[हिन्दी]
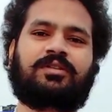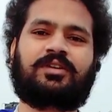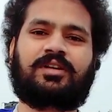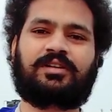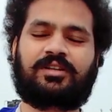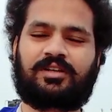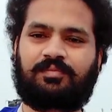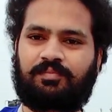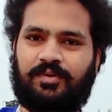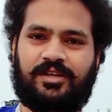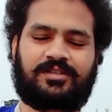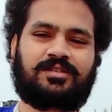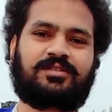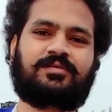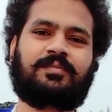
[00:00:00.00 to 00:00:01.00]
and then
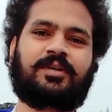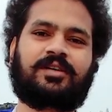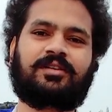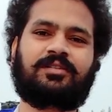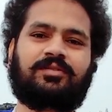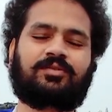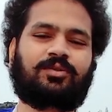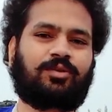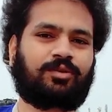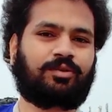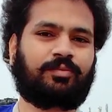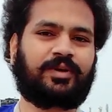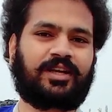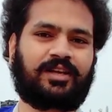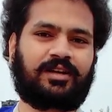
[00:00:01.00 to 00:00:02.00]
press this button तो
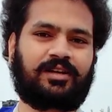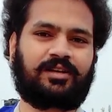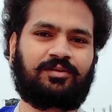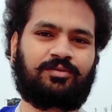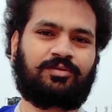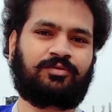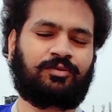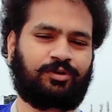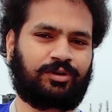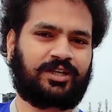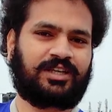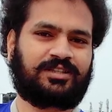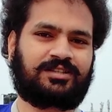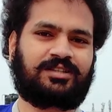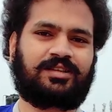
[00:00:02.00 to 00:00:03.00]
automatically वो photo
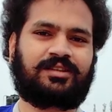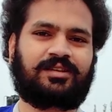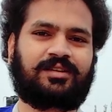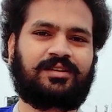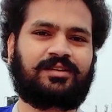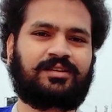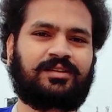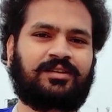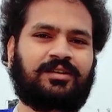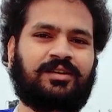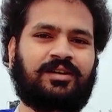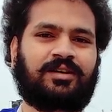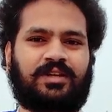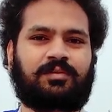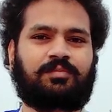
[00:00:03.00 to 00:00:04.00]
खींच देता है
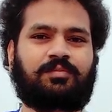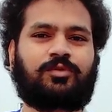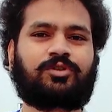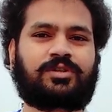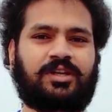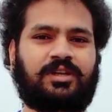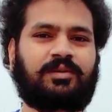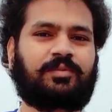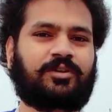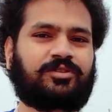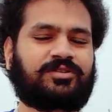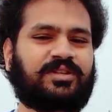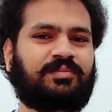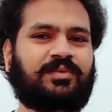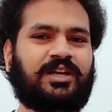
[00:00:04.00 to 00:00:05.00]
मोस्टली बिकॉज
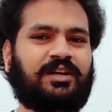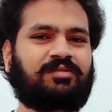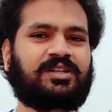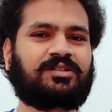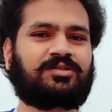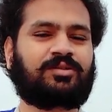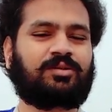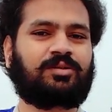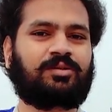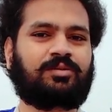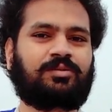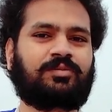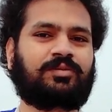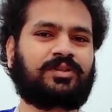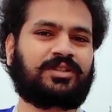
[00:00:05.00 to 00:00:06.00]
आई एम ट्रैवलिंग सोलो
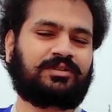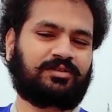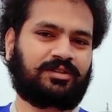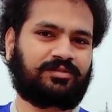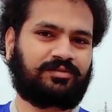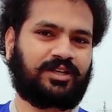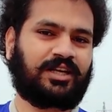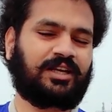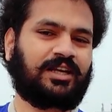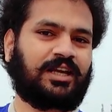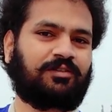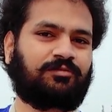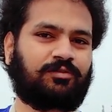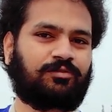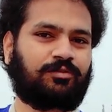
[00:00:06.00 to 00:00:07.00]
दिस इज़ रियली
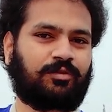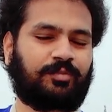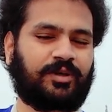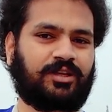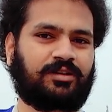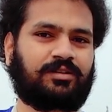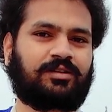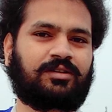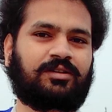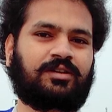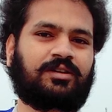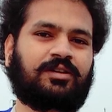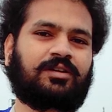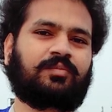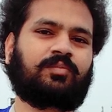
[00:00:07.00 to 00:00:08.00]
हेल्पफुल फॉर मी
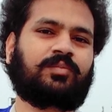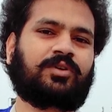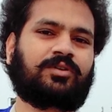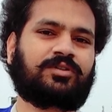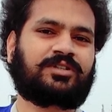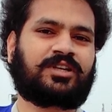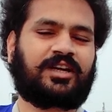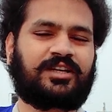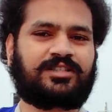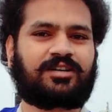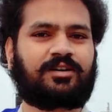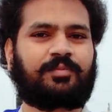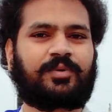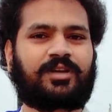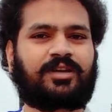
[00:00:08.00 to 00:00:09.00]
बिकॉज कई
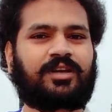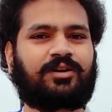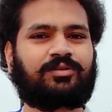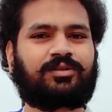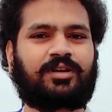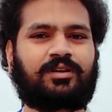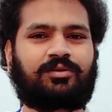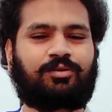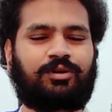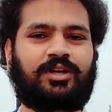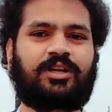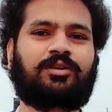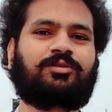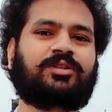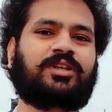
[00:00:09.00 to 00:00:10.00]
जगह पे क्या होता है कोई
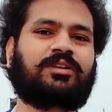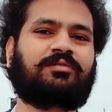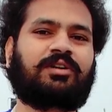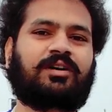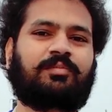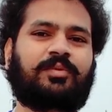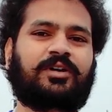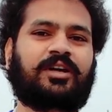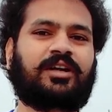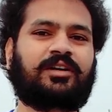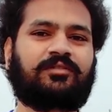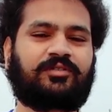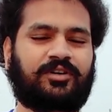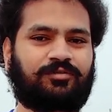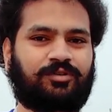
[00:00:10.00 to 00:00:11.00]
नहीं होता है वहाँ पे एंड
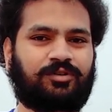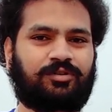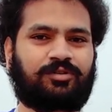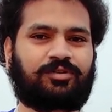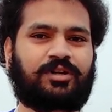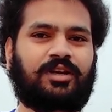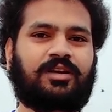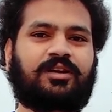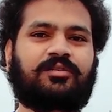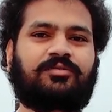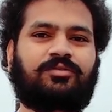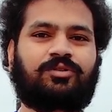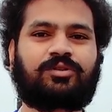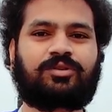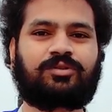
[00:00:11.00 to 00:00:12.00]
इफ़ आई वांट टू क्लिक ए
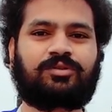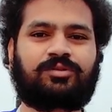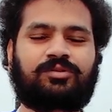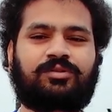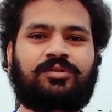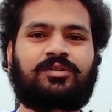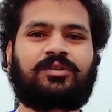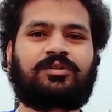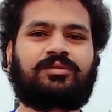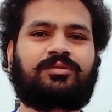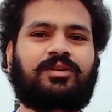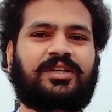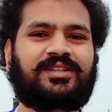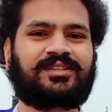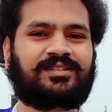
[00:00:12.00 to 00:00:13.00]
फ़ोटो
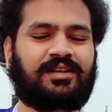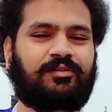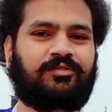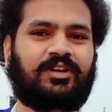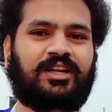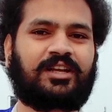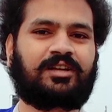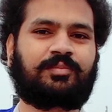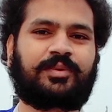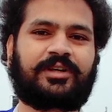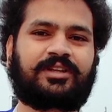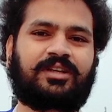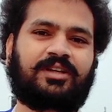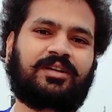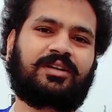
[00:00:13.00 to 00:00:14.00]
तो इधर सेल्फी लेना
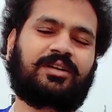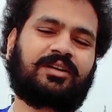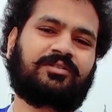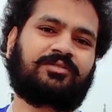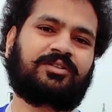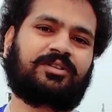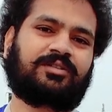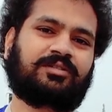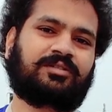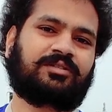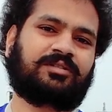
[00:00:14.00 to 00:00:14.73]
पड़ता है या फिर